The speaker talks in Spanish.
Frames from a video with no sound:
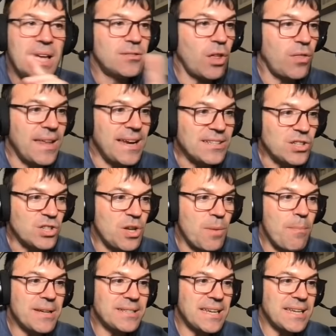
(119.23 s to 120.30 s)
Entonces, en esos seis
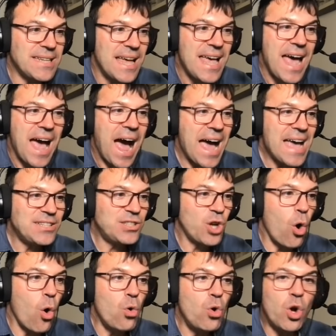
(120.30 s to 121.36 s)
meses ha
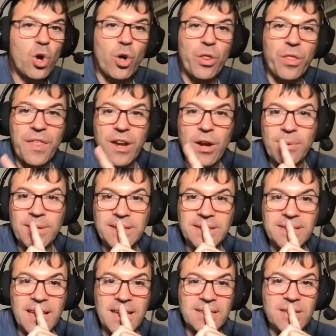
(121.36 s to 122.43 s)
hecho
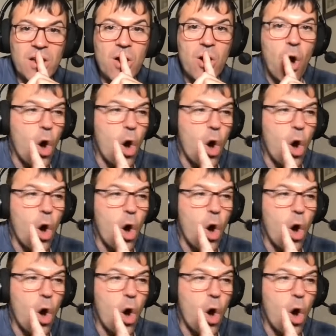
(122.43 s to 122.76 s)
1,026.